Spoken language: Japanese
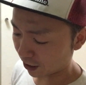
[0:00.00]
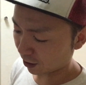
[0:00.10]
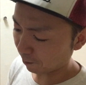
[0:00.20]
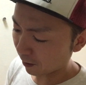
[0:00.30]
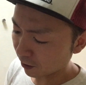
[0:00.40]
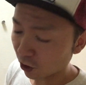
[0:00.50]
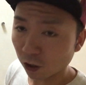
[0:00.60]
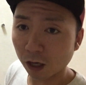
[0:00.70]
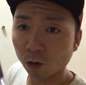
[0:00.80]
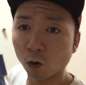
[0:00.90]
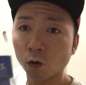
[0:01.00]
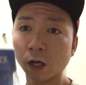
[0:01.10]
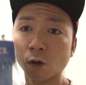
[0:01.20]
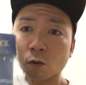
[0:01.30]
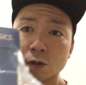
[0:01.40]
一番重要なのここ
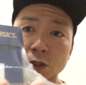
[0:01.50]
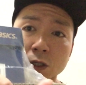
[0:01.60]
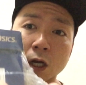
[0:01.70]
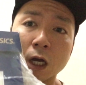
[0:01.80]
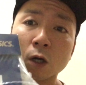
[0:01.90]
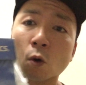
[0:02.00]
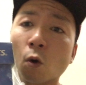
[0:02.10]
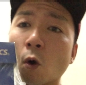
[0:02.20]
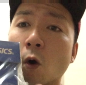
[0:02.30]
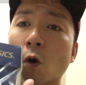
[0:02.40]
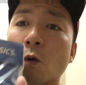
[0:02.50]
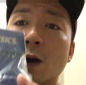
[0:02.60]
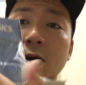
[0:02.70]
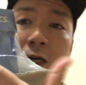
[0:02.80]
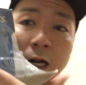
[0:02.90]
なのこれここ
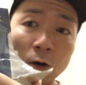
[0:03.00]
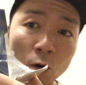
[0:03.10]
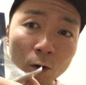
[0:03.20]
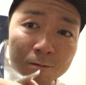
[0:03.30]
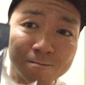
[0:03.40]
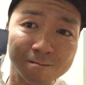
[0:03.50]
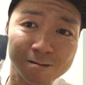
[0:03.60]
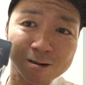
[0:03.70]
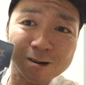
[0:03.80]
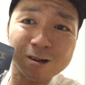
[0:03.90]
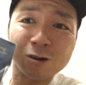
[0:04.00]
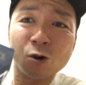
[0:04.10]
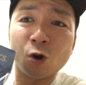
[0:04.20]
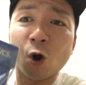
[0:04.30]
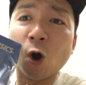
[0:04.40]
わかるかなここ
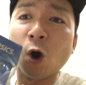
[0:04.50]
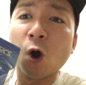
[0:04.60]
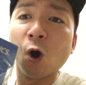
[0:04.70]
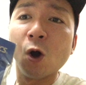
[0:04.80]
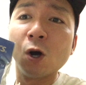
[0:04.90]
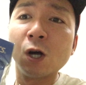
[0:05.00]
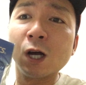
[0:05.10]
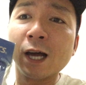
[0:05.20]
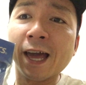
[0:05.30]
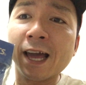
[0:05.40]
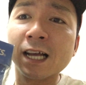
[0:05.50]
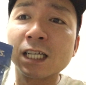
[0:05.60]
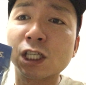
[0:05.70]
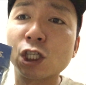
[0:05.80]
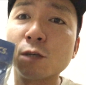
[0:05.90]
ここ
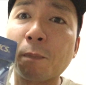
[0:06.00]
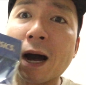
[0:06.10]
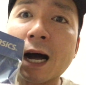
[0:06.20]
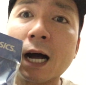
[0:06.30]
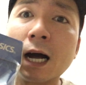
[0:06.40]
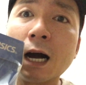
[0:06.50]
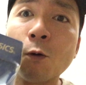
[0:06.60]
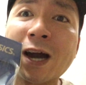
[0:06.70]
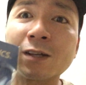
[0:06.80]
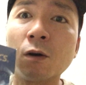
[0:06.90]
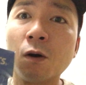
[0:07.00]
スーパーホワイト。